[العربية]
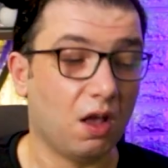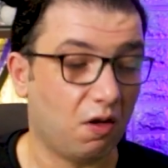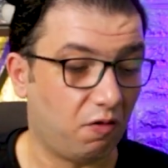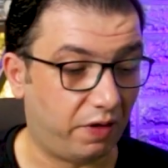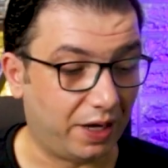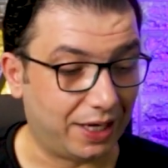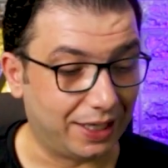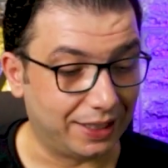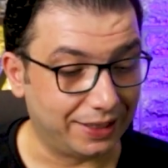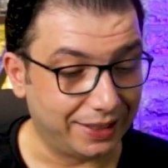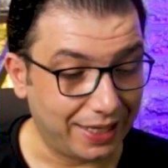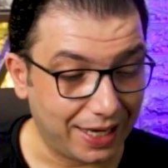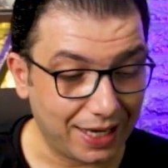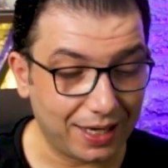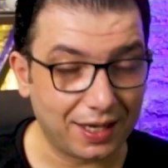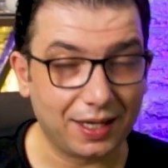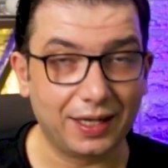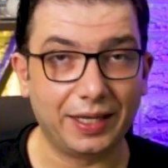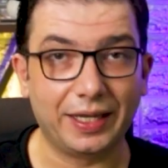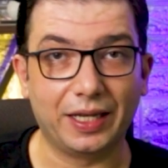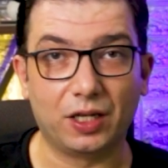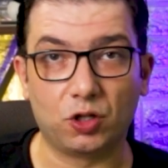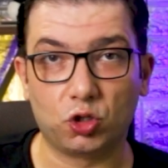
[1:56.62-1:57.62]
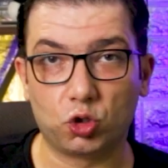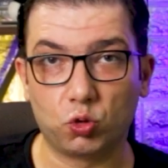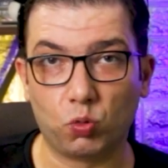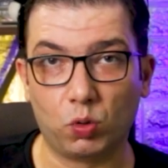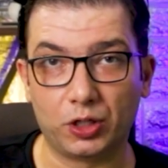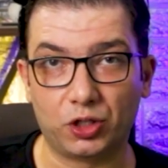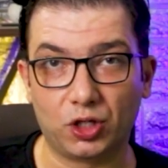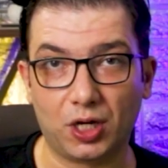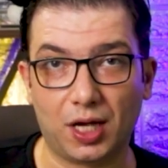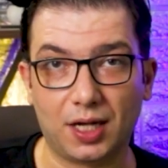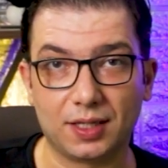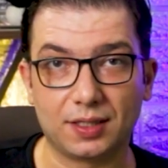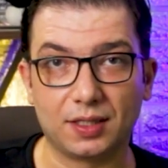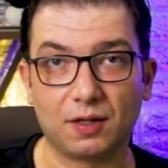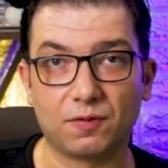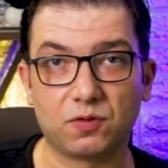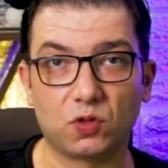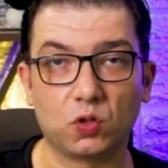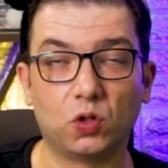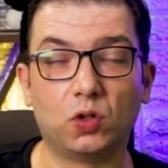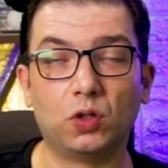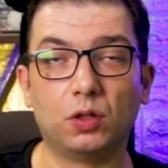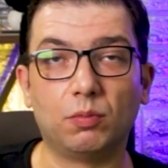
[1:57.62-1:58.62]
فداخليا جوا الجهاز
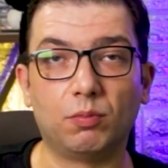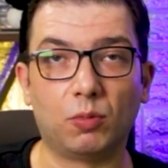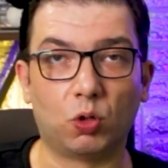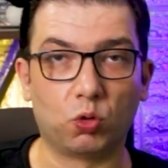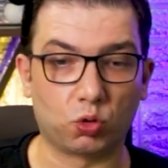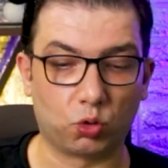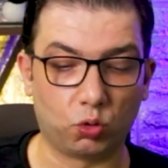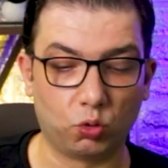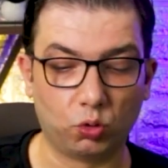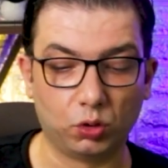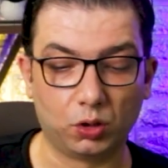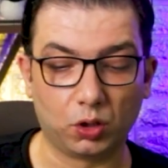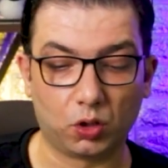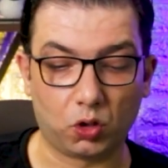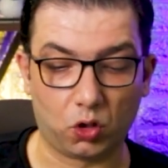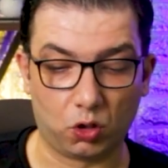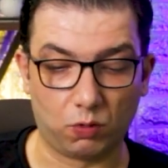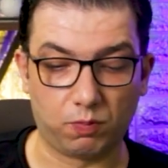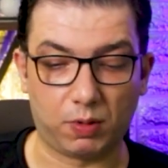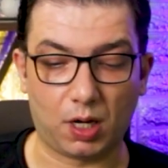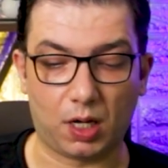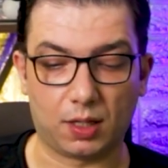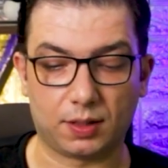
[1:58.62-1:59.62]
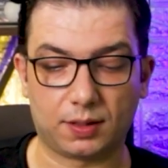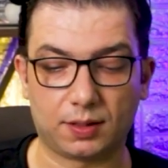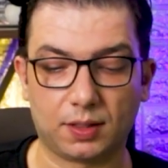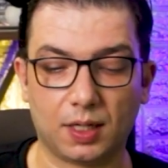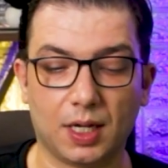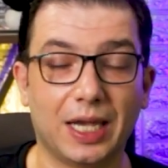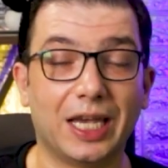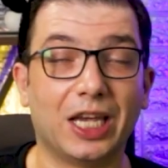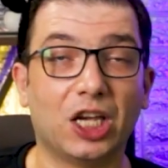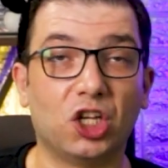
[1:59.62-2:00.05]
نفسه موجود كروم كاست